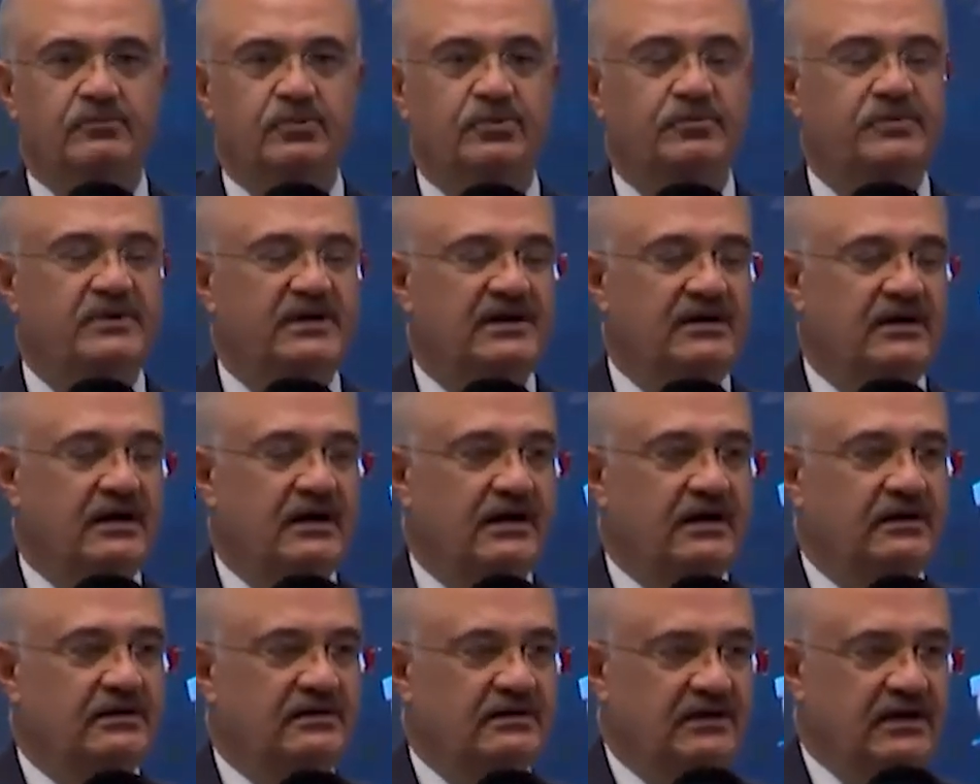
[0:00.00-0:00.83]
bu
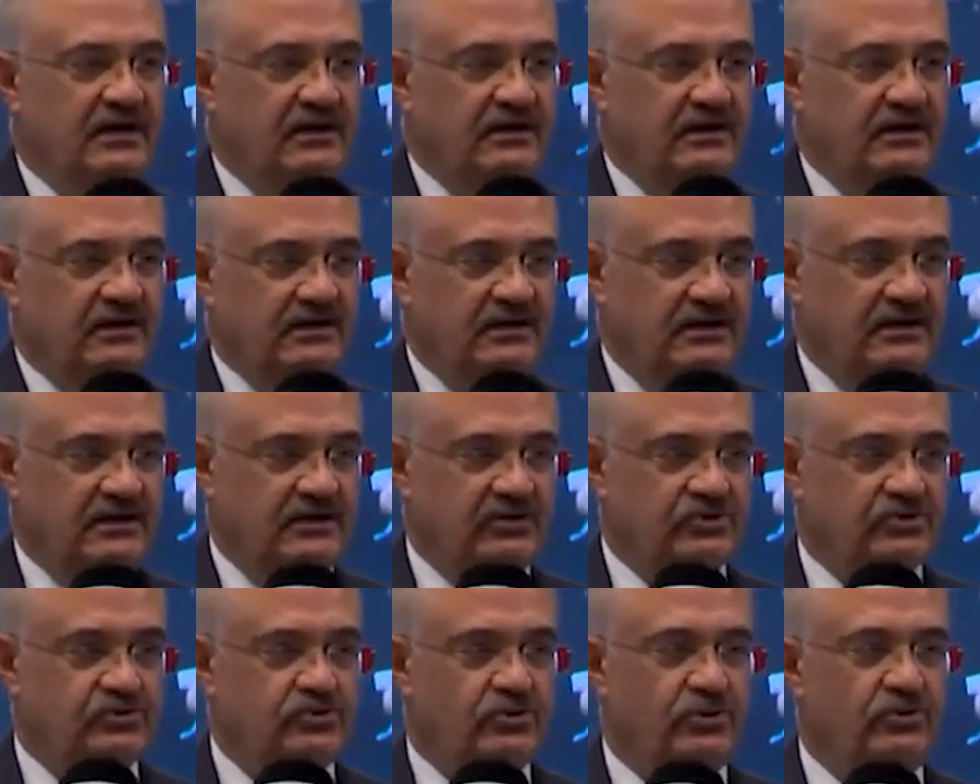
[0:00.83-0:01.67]
bina de,
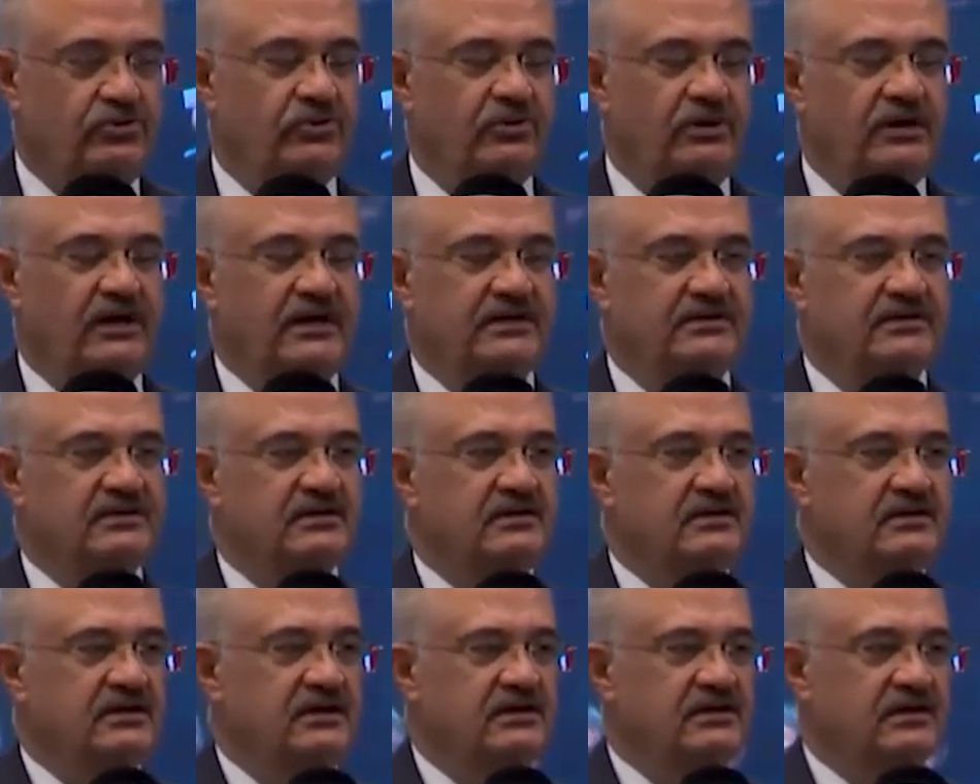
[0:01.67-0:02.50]
e, son olan
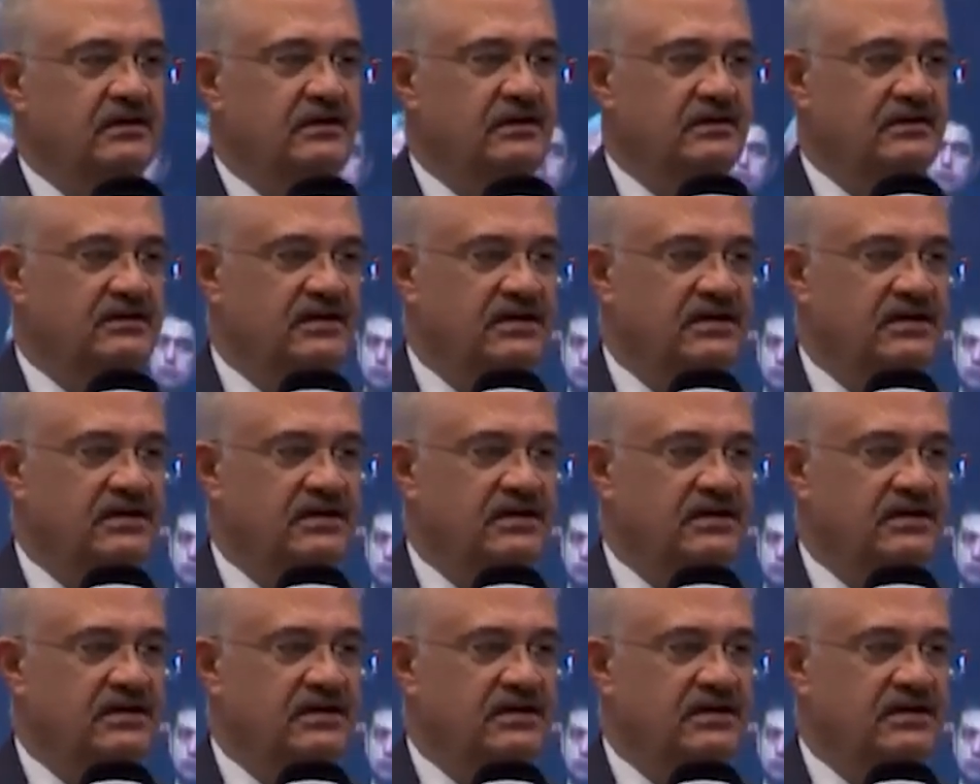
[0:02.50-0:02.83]
e,